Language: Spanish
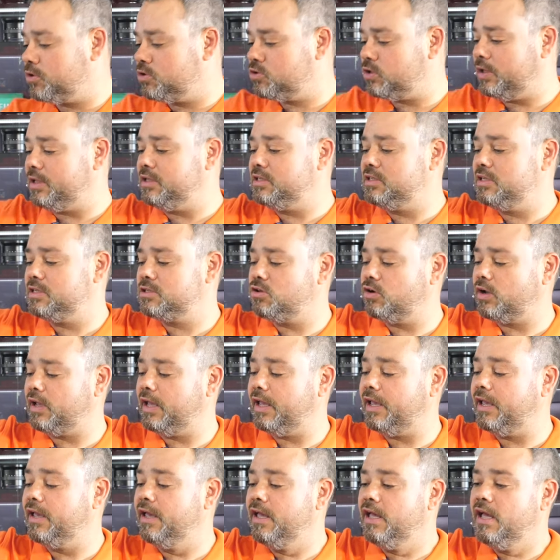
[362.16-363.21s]
pues insisto
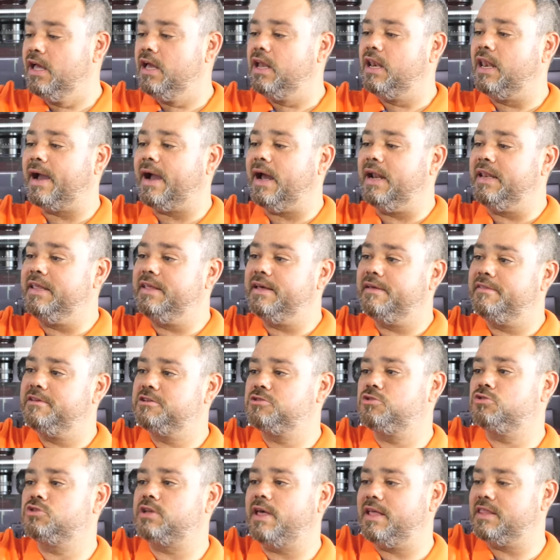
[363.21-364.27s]
que la calidad de
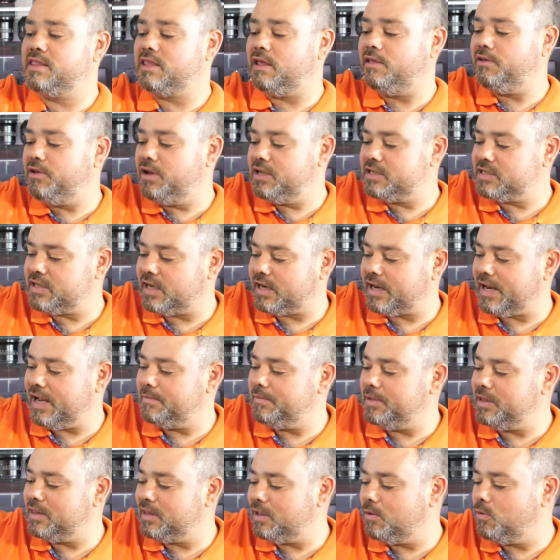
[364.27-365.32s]
estos adaptadores es
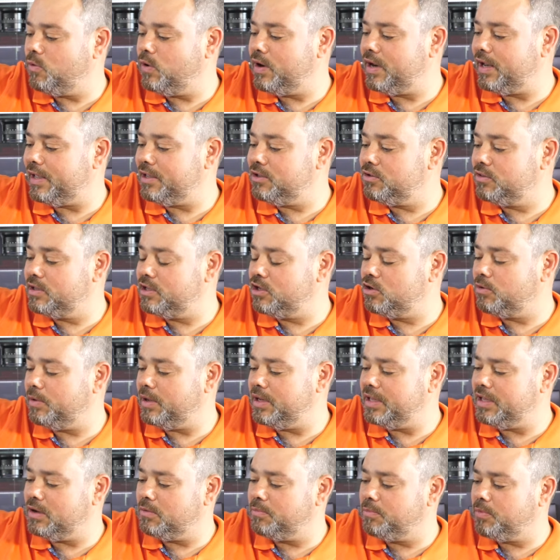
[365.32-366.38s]
realmente buena y donde yo
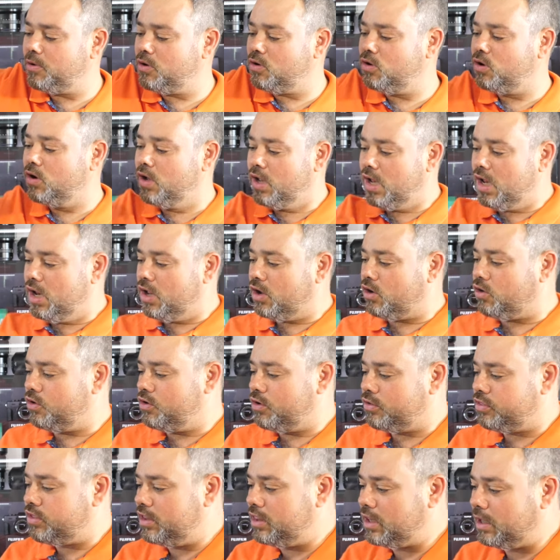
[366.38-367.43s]
venía un poco
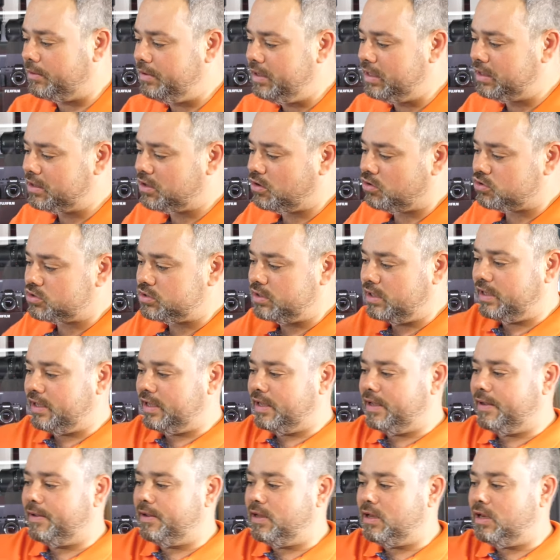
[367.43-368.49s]
conociendo a Viltros.
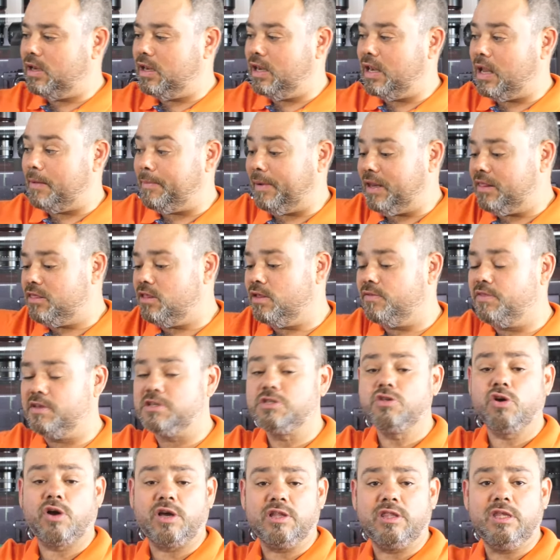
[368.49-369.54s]
Eh, la aparición de
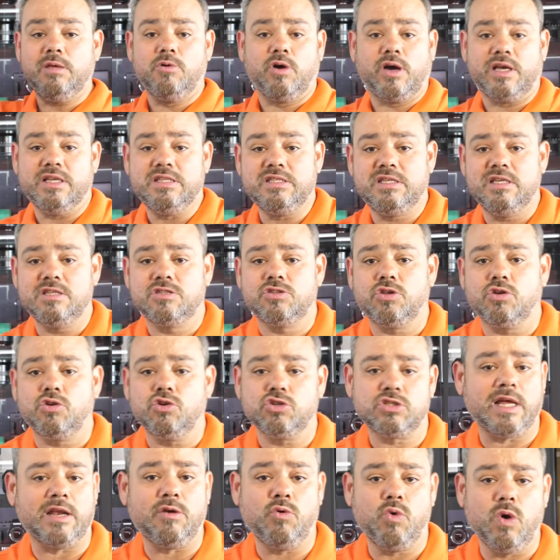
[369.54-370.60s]
este objetivo, que insisto, no
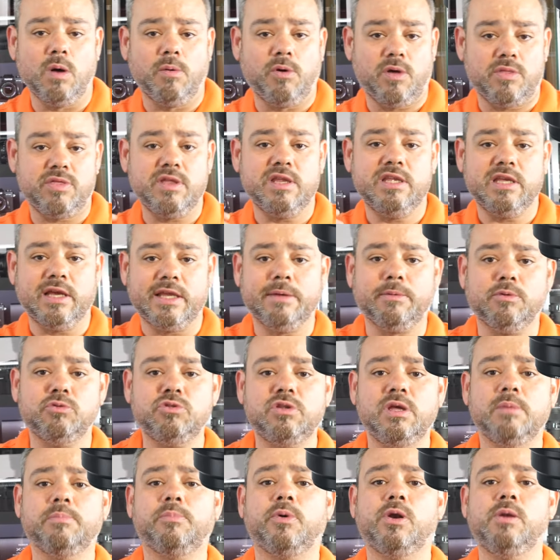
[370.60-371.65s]
es tan nuevo, es decir, ya lleva
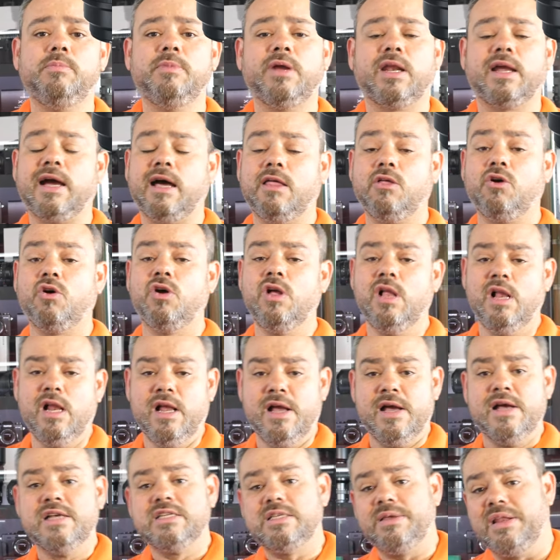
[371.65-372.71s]
un tiempo en el mercado,
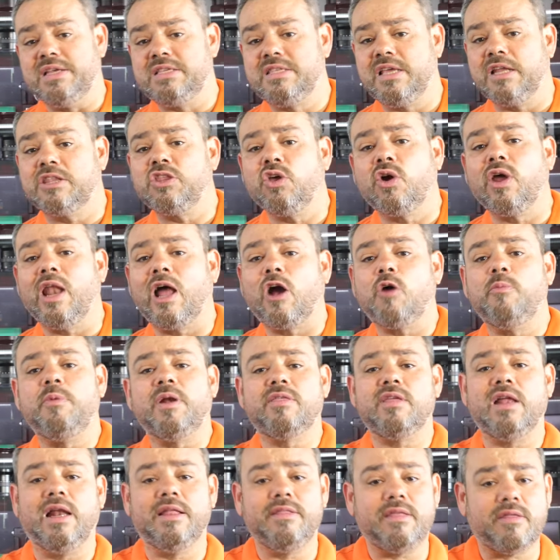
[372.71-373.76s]
si bien es cierto que la
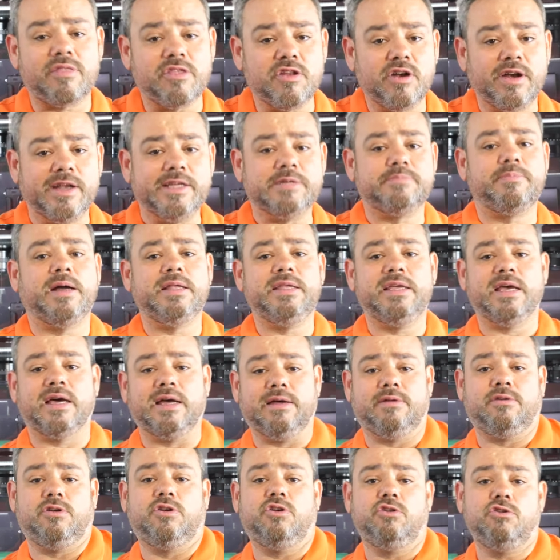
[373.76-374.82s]
comercialización en
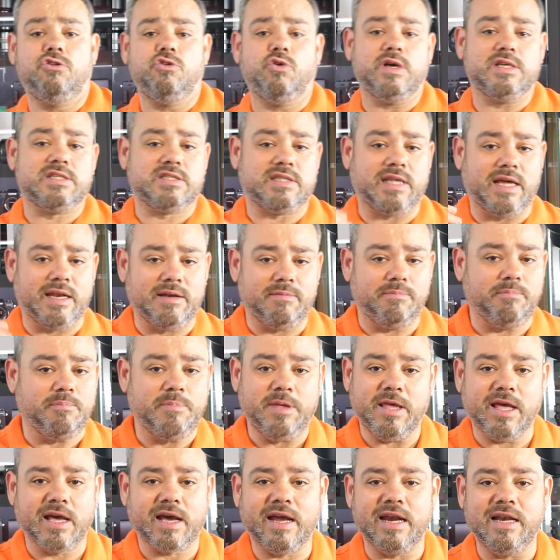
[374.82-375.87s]
España no es tan
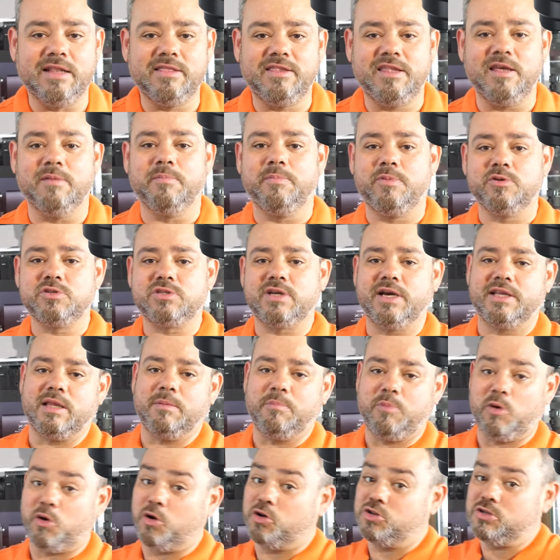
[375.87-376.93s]
vieja en el tiempo, o sea que
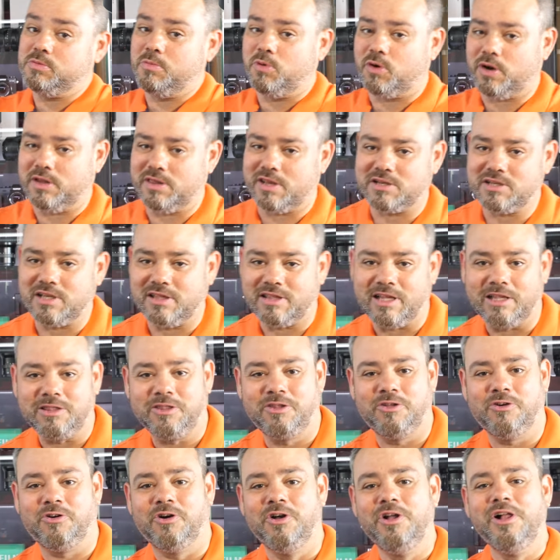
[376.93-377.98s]
tampoco nos hemos retrasado
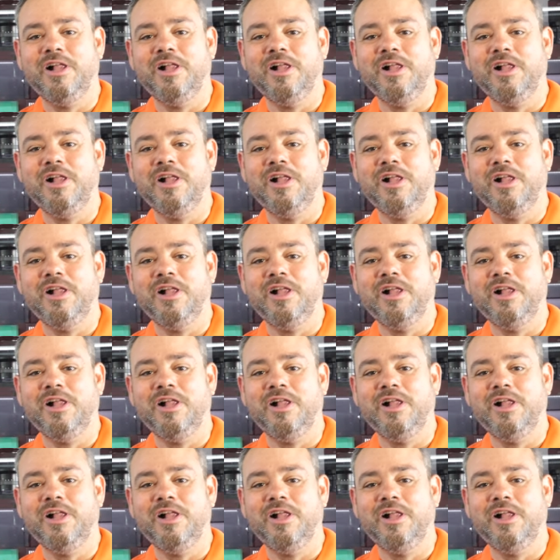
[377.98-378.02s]
tanto